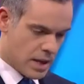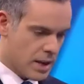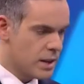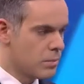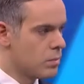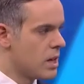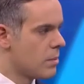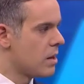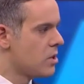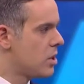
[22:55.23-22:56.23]
peki hani
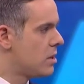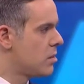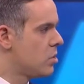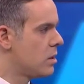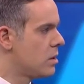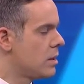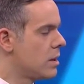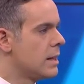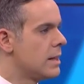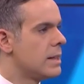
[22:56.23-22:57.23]
yabancı yatırımcının
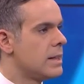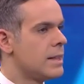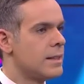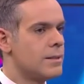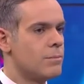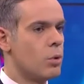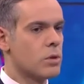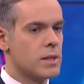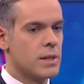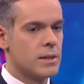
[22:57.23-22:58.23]
e,
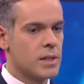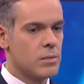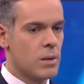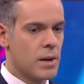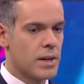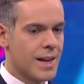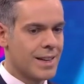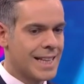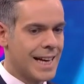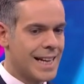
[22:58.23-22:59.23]
borsa yatırım
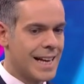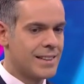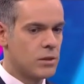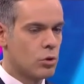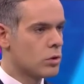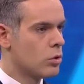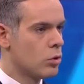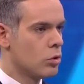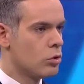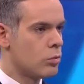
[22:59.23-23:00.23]
yaparken değerlendirir nokta
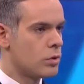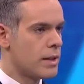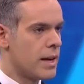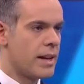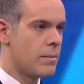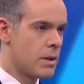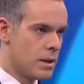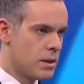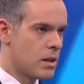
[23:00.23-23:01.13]
ne oluyor burada? Yani hem